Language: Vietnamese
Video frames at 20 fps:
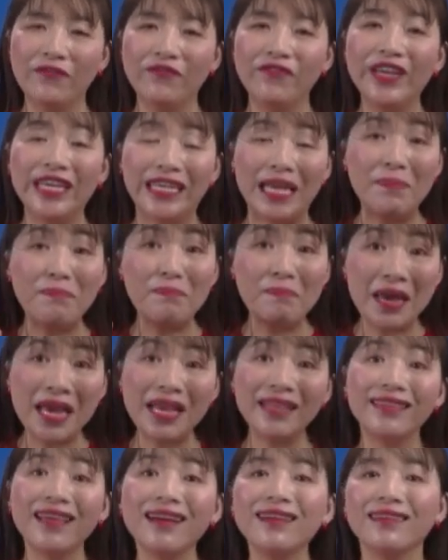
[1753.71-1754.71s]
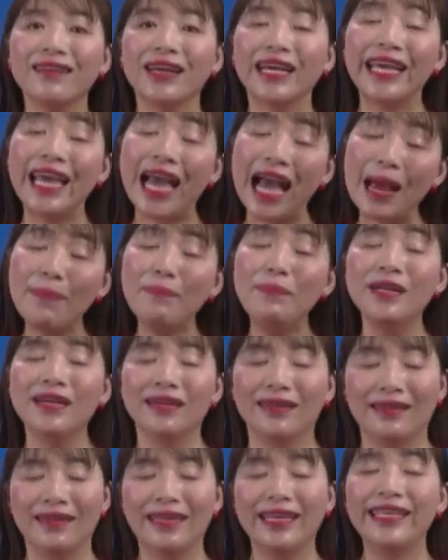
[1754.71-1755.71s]
vì cái bế tắc cái áp
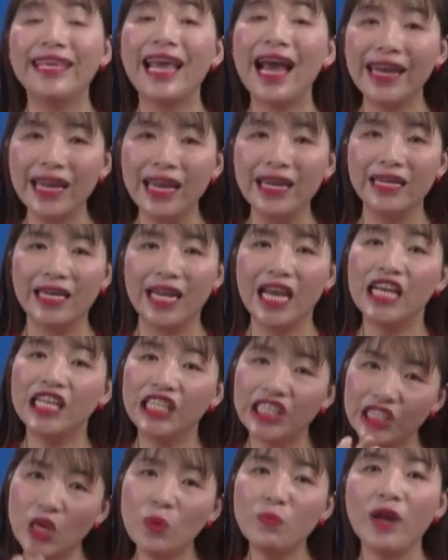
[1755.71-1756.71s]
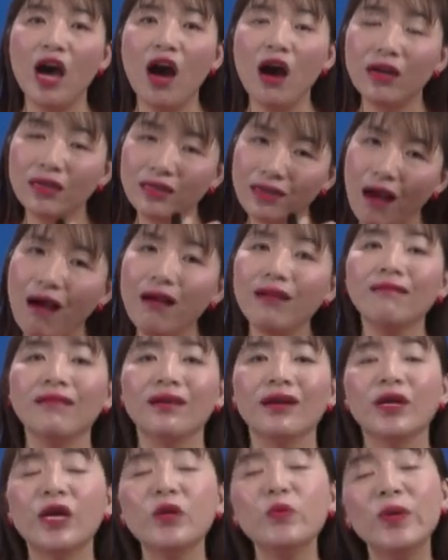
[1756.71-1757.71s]
lực gia đình trong đó có
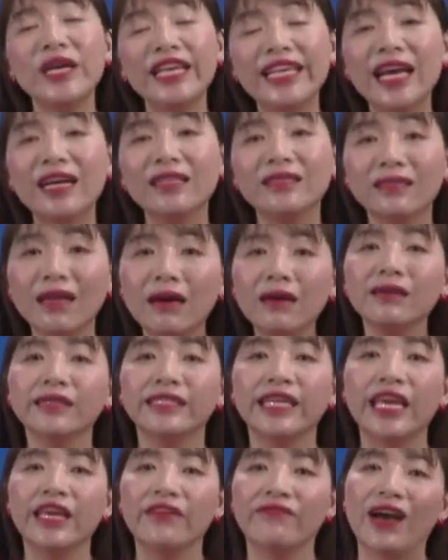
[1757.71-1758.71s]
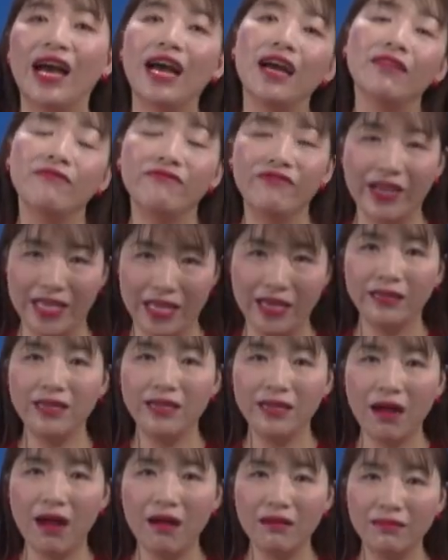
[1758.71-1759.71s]
cái nguyên nhân từ chị và và những
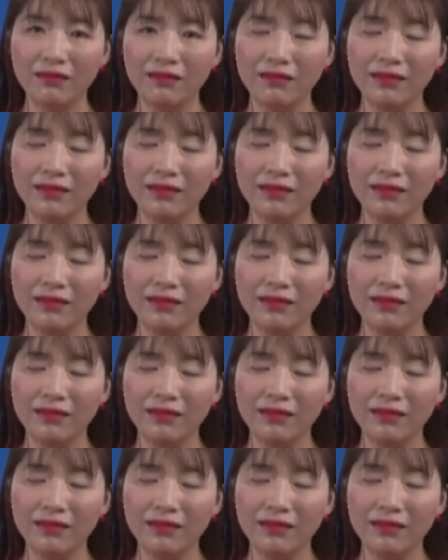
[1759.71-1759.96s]
đứa con